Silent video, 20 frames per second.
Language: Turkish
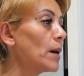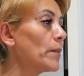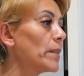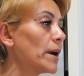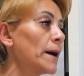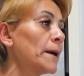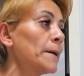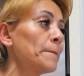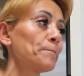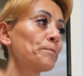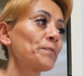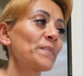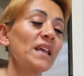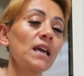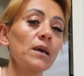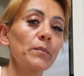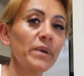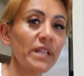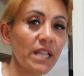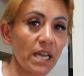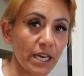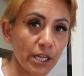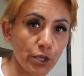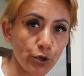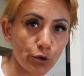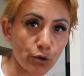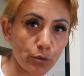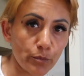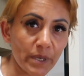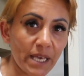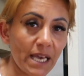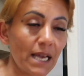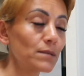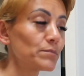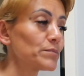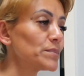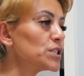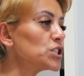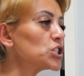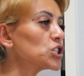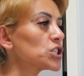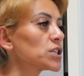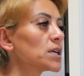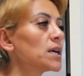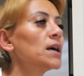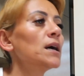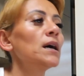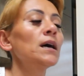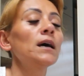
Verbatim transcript: ama bir tane yorum gelmiş.